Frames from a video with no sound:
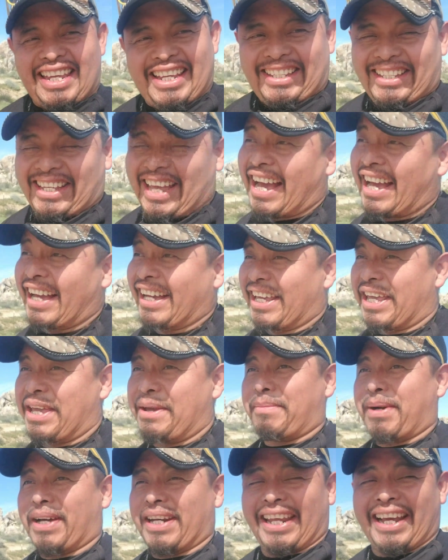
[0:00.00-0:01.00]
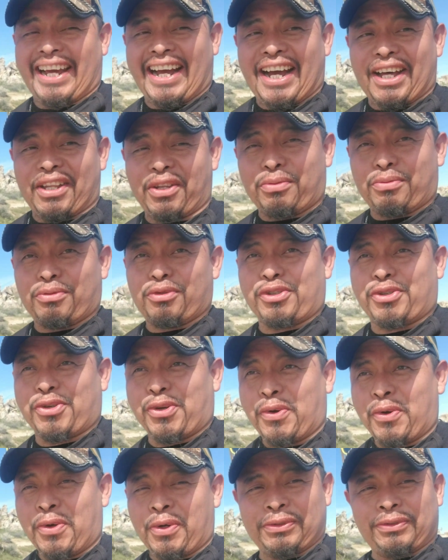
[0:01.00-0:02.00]
ya he manejado
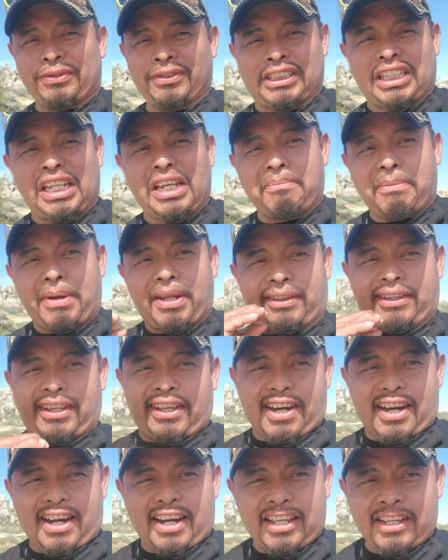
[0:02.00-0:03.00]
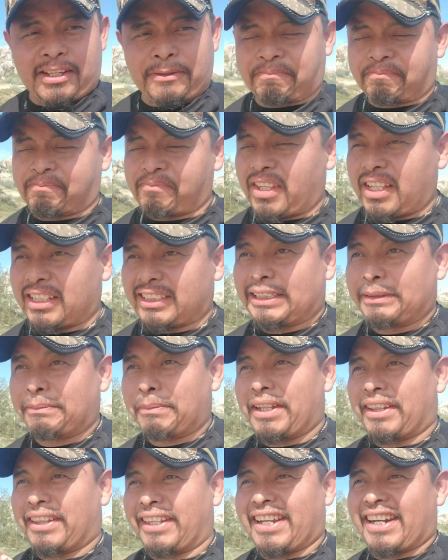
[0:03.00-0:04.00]
mucho, sin mentirle, sin
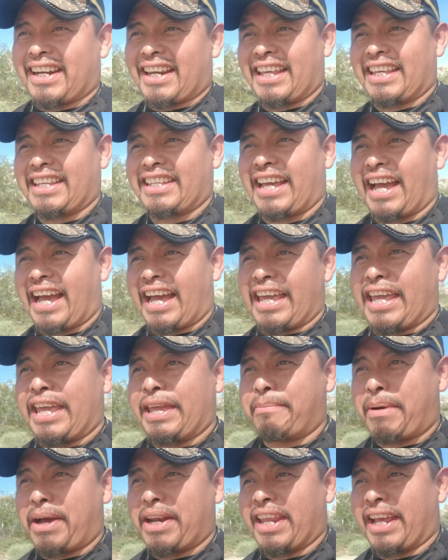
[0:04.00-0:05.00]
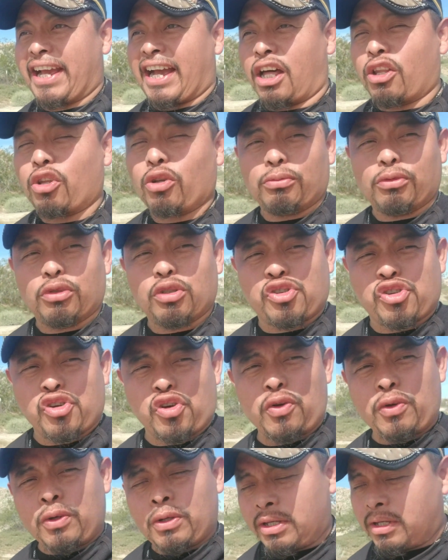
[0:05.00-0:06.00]
mentirle, ya he manejado
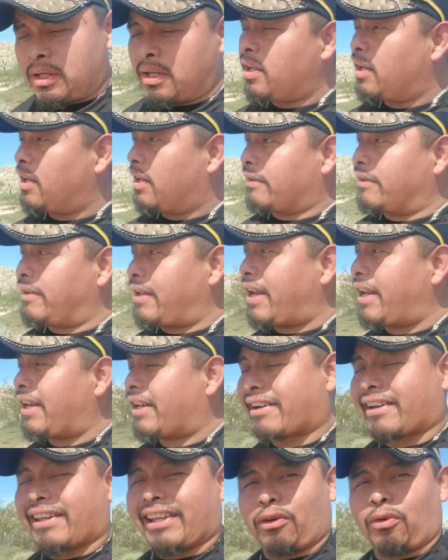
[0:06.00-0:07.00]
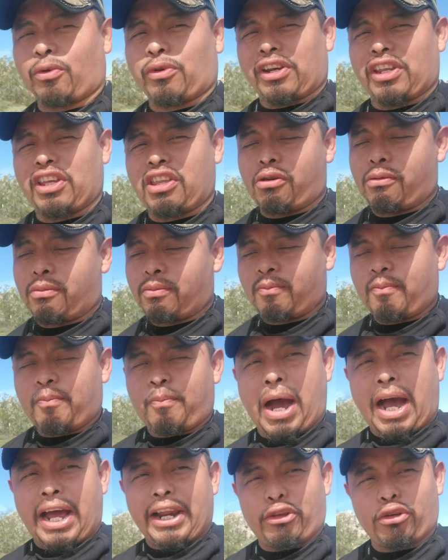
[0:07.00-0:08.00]
mucho. Ya he recorrido
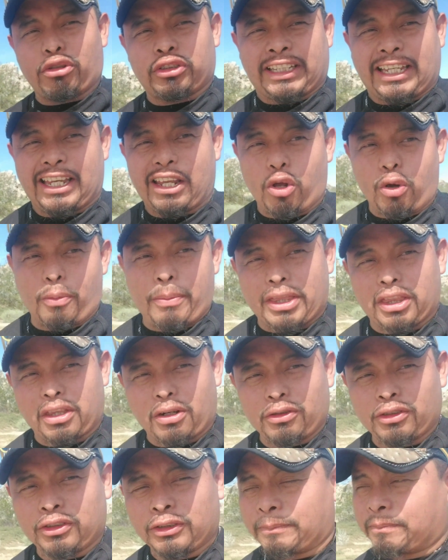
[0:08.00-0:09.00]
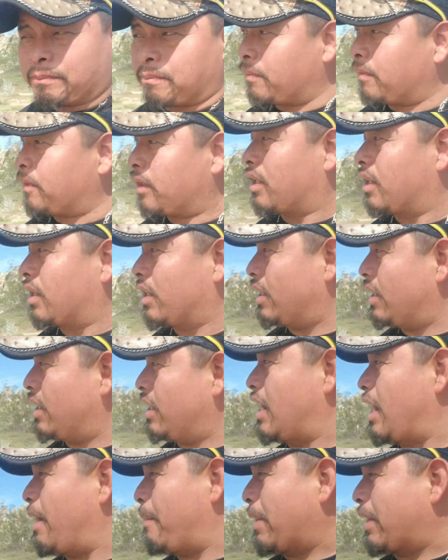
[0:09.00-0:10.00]
varios kilómetros y
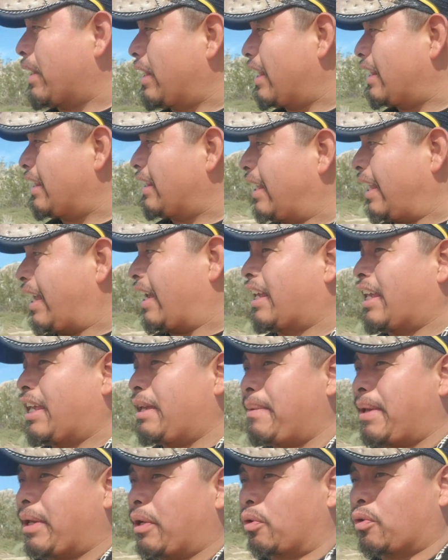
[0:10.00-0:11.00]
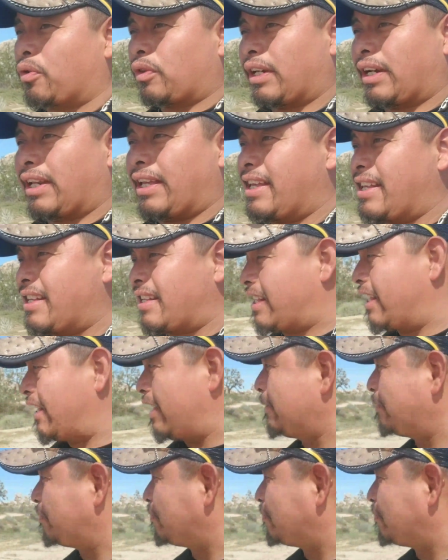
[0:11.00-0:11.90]
la verdad que aquí me encontré este,